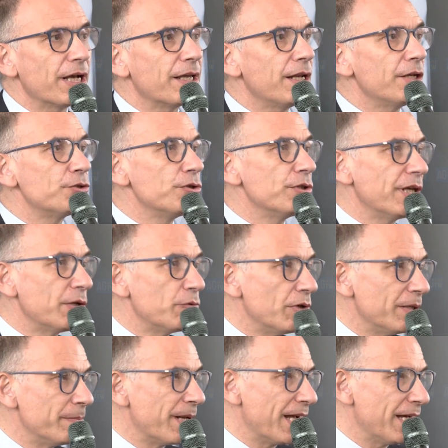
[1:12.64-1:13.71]
di una crescita
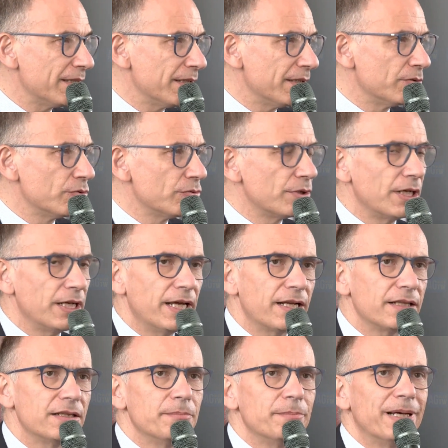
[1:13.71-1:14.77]
equilibrata in tutte
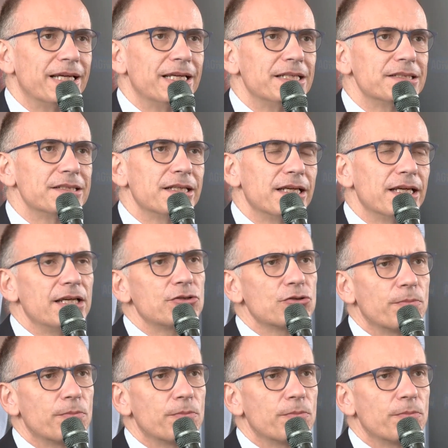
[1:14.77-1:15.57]
le aree del paese